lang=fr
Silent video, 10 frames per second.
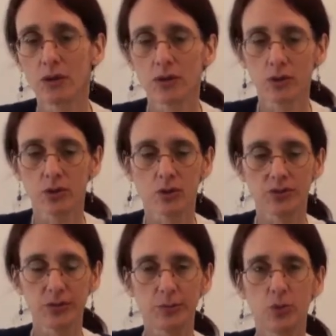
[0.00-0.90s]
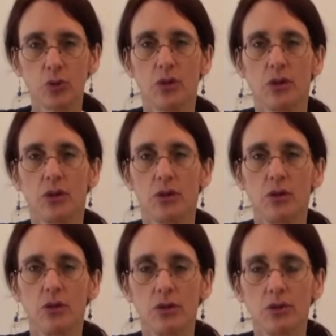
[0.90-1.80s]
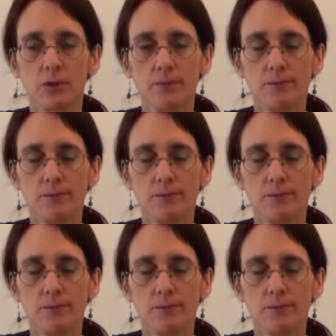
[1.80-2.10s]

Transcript: Euh, quand c'est pour euh,